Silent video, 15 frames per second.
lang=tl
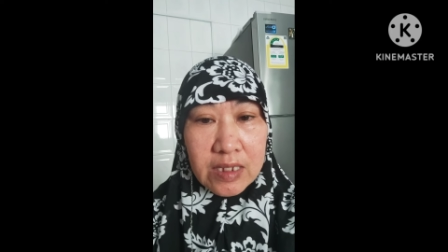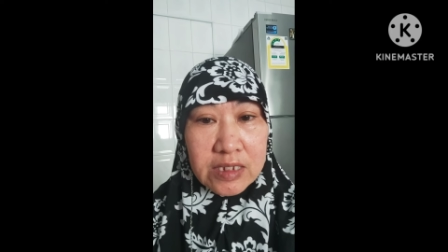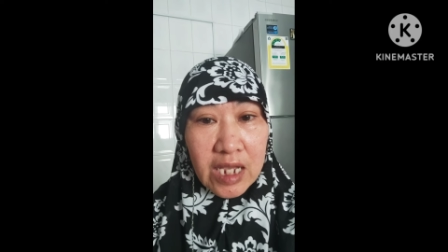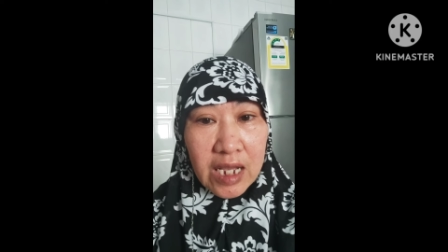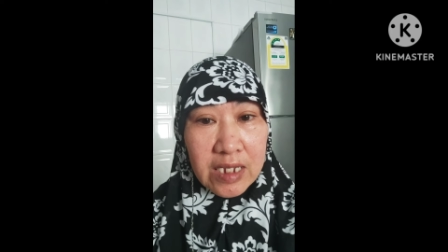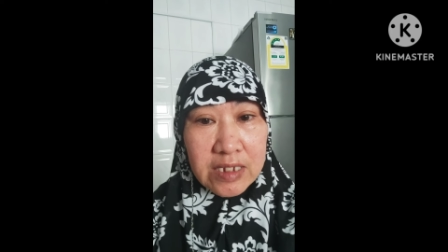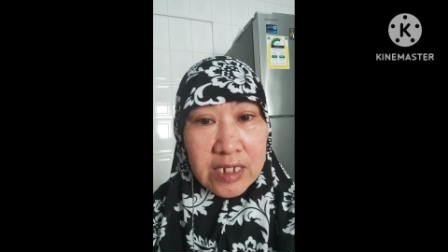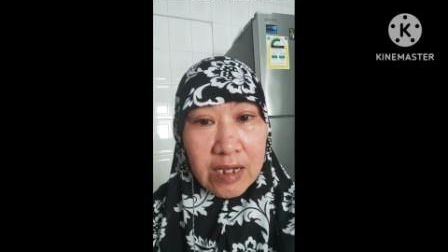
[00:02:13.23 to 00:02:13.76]

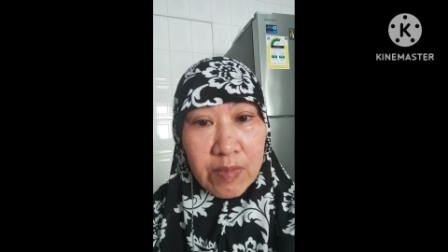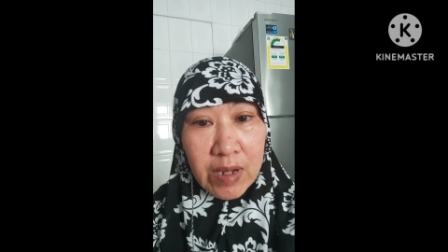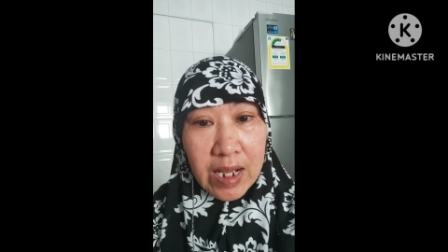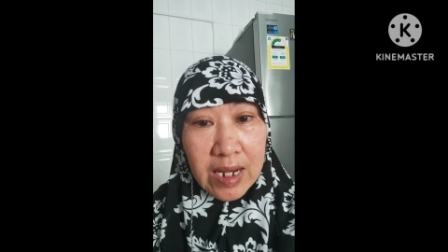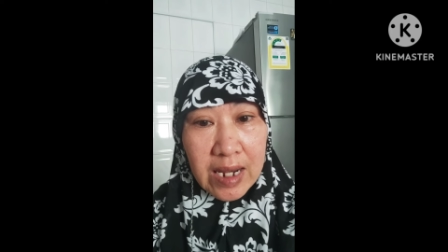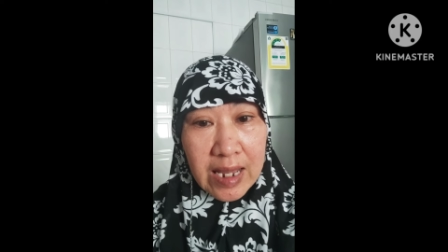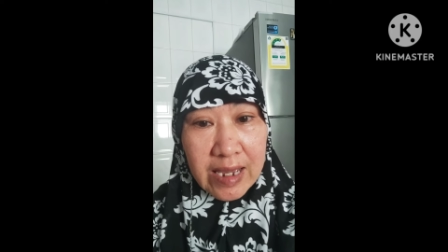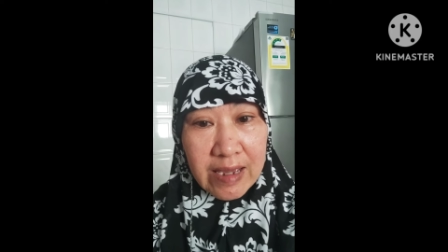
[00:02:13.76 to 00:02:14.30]
Sa kanyang
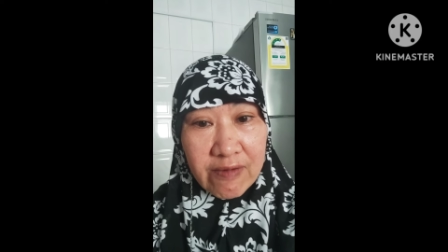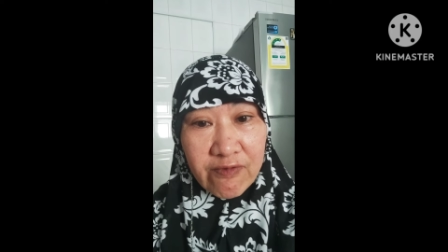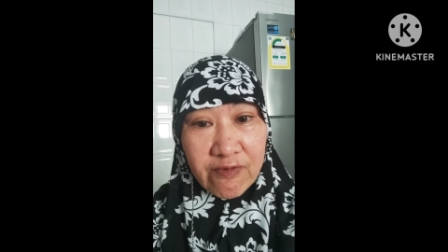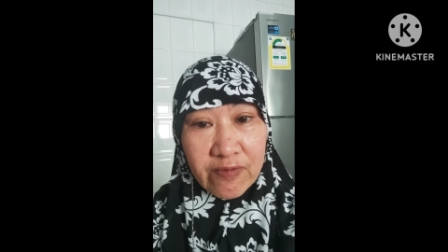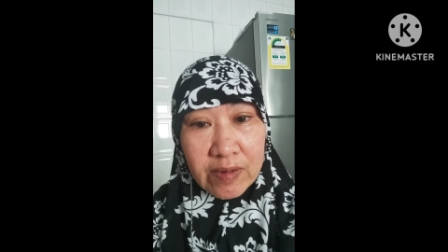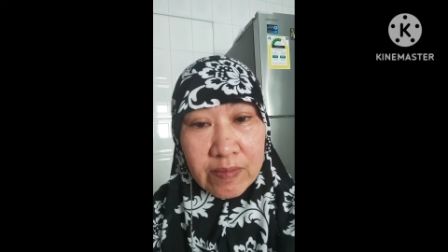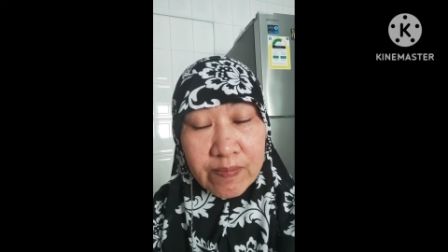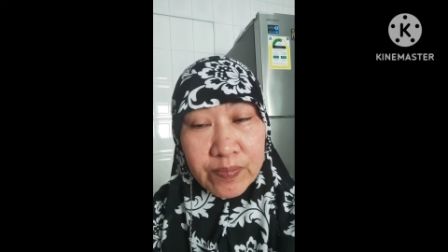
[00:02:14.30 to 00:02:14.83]
mga live,
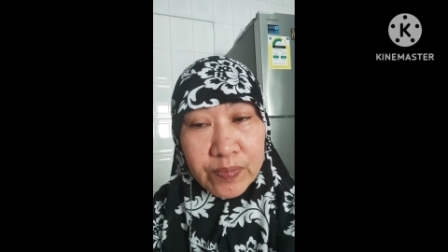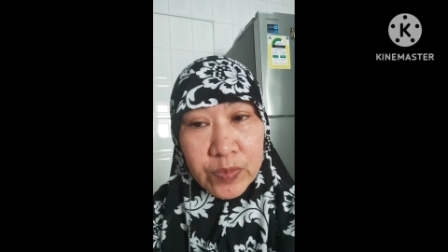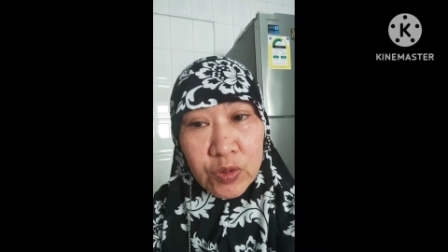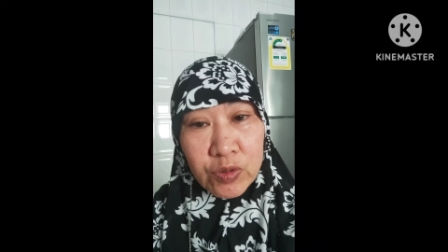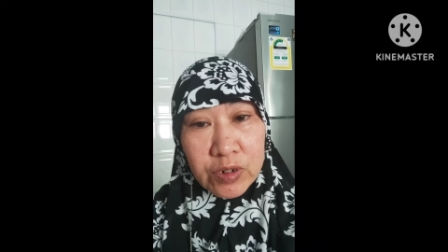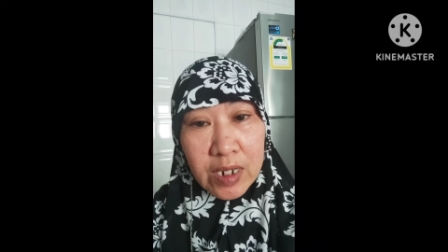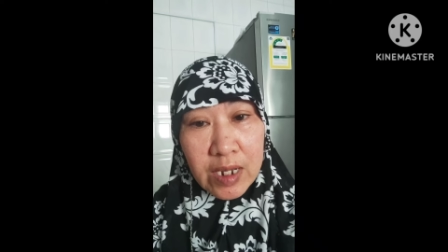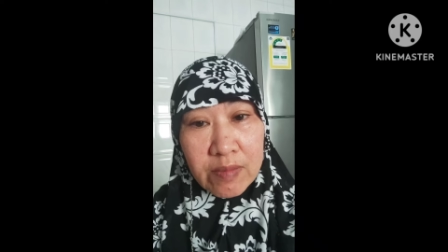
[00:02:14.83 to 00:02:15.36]

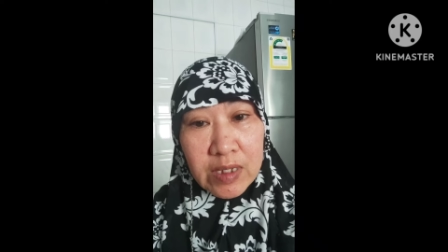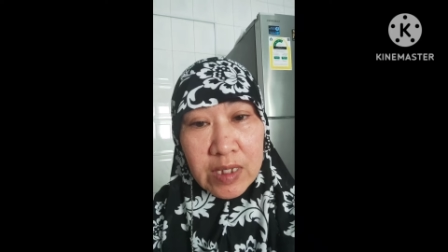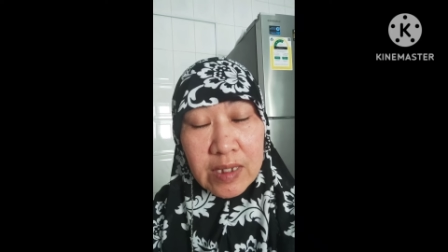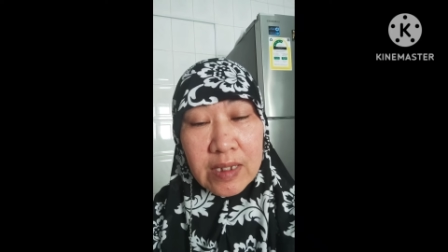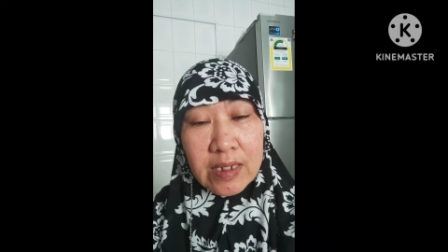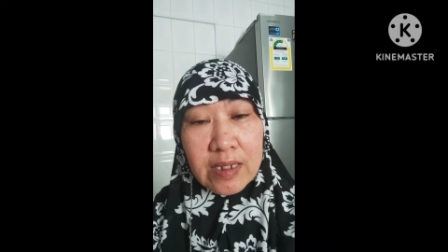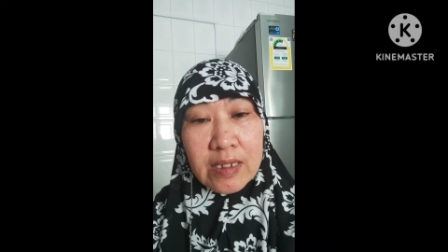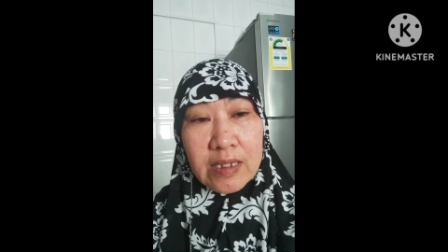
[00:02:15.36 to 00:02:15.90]
doon
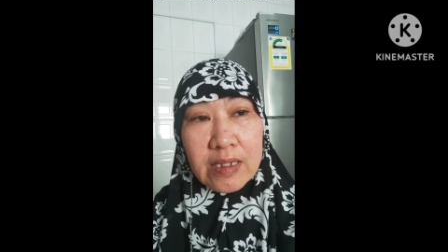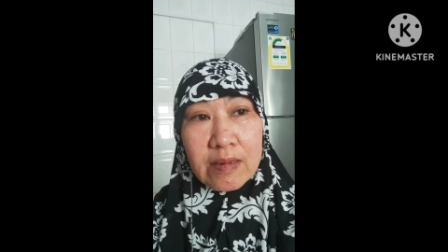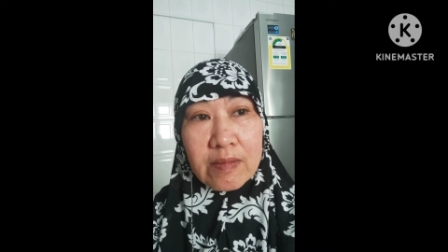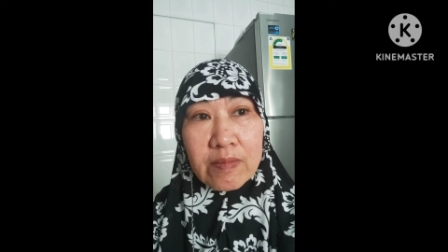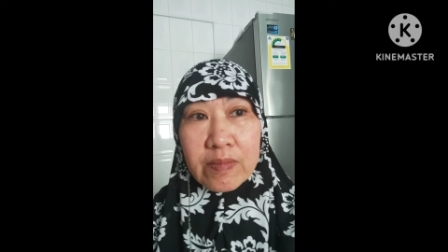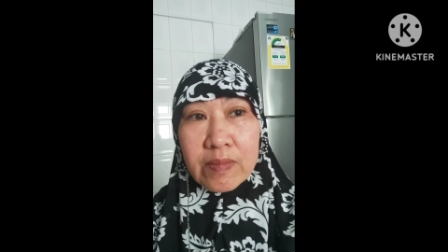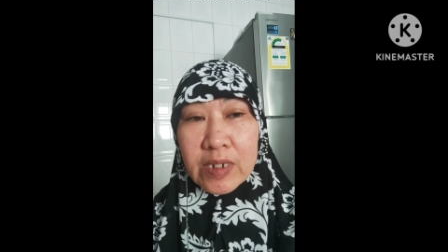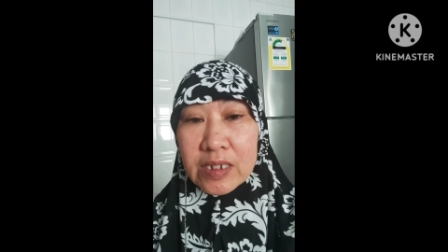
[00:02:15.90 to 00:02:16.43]
kami
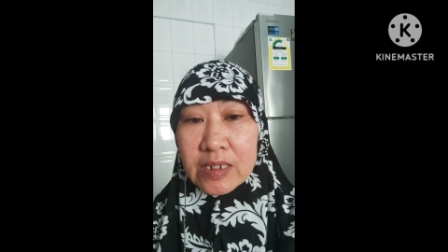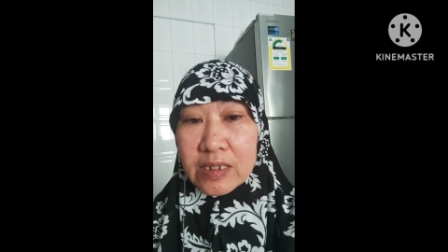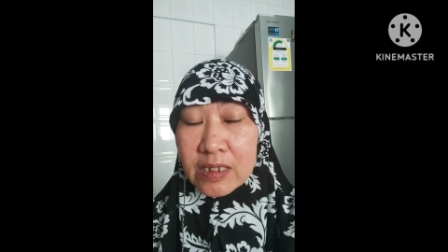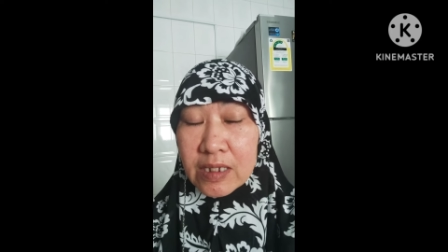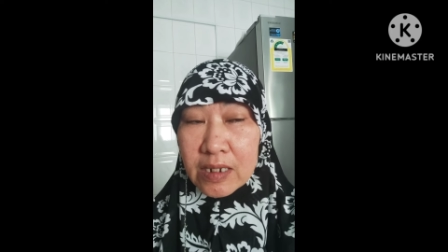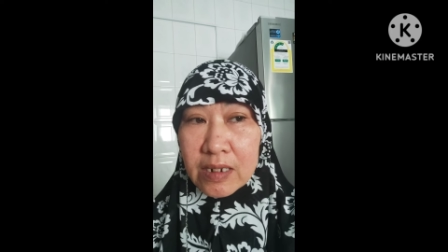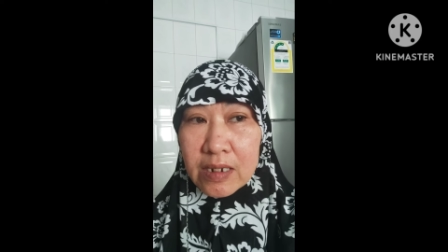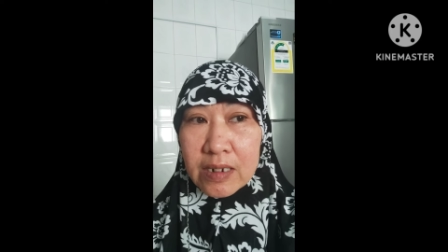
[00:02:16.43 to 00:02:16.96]
mag
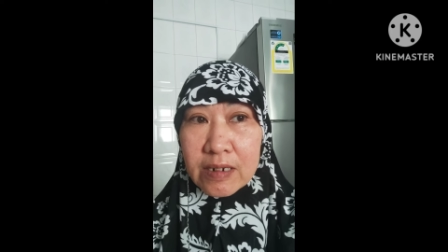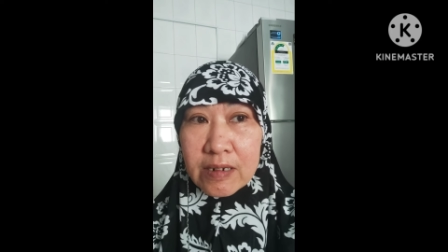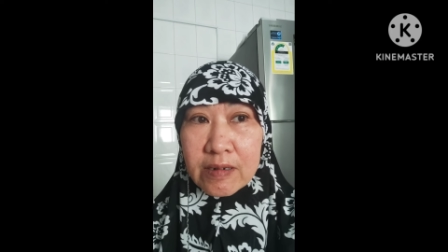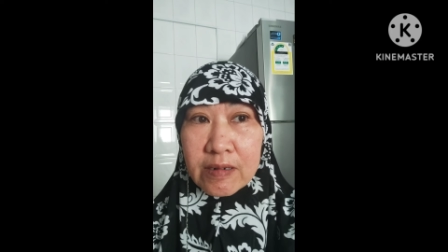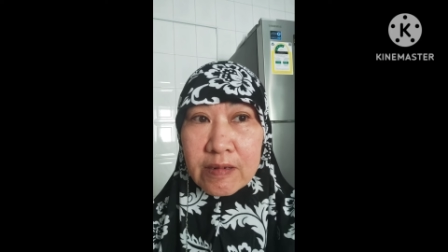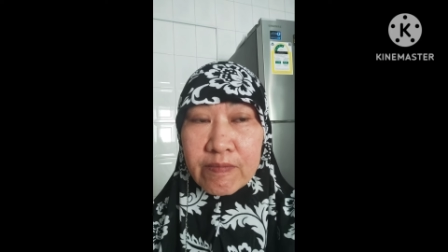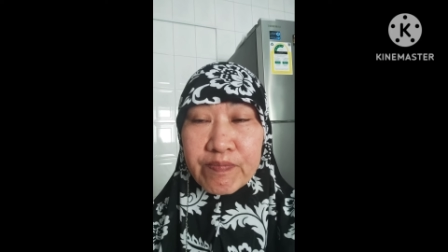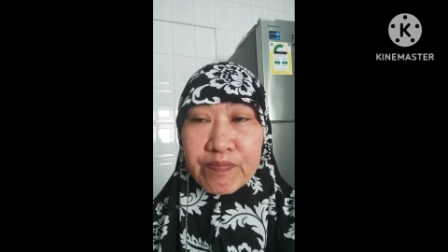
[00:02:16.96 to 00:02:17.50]
uh,